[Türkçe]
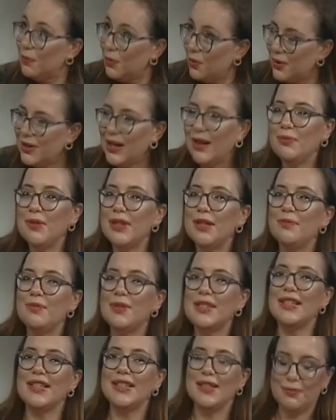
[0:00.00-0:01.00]

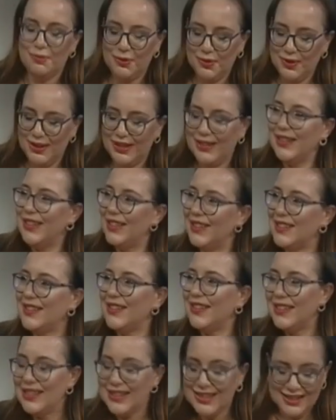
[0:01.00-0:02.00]
Programlarımızda da bunları iş,
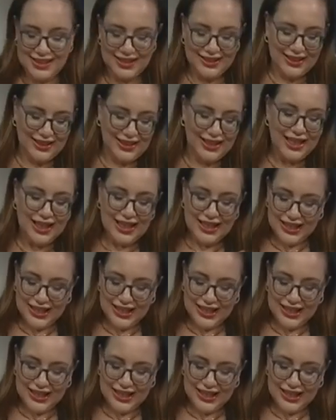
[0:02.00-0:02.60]
işledik.